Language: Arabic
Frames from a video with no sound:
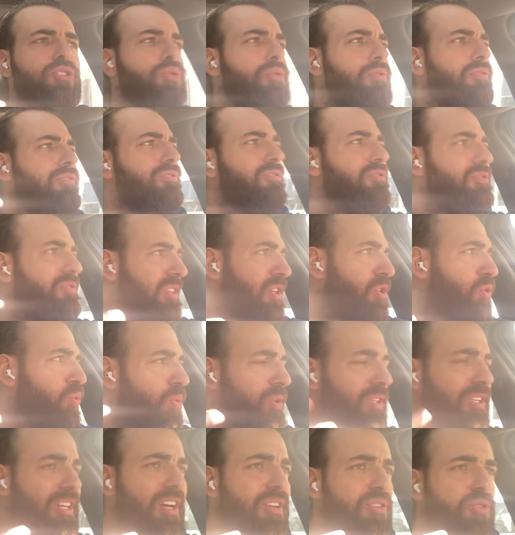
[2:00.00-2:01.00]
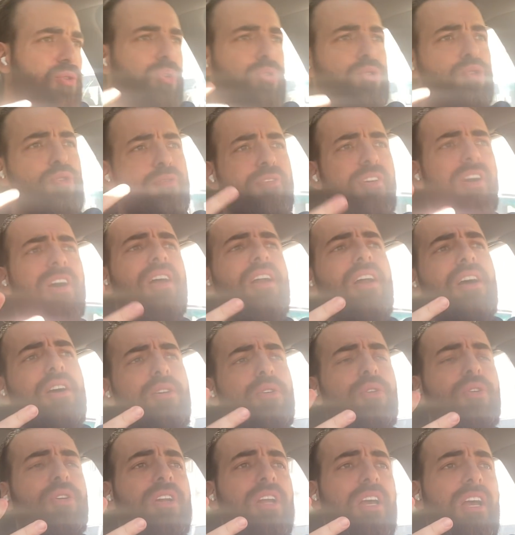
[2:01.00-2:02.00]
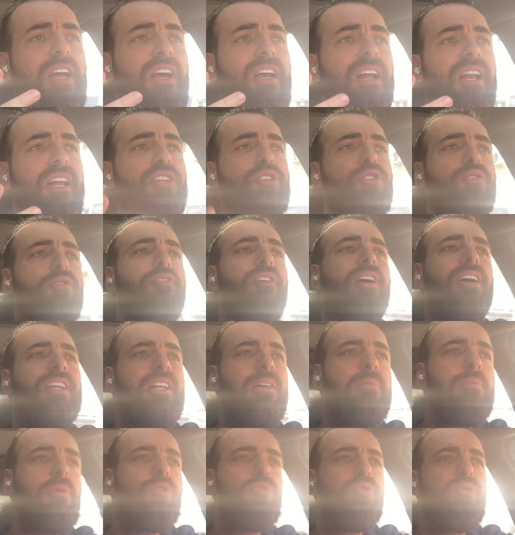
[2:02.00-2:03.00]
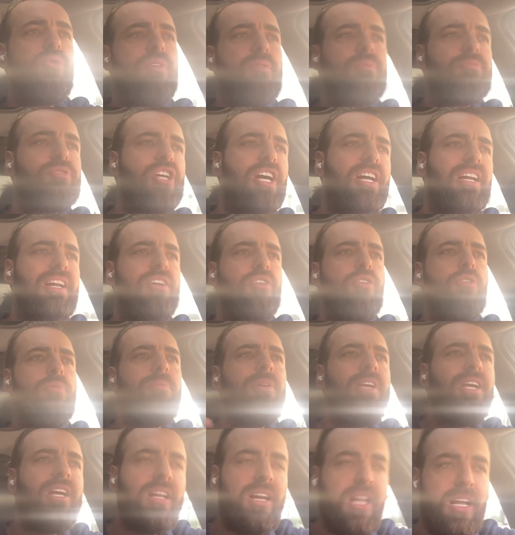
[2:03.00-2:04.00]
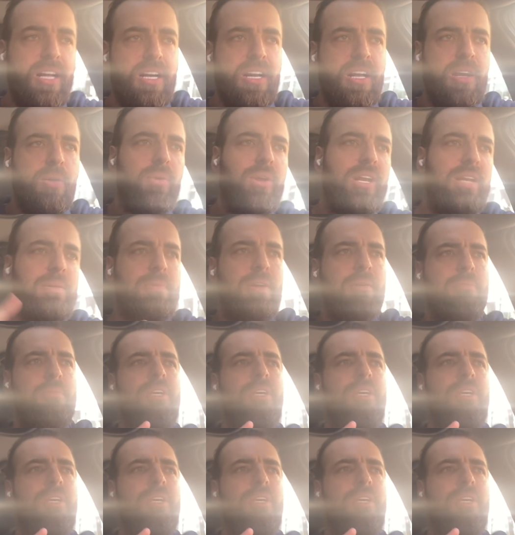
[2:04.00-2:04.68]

شوف تصويتاتكم شوف ارائكم اشوف هذا الموضوع مشان انه نبيع القناه ولا ما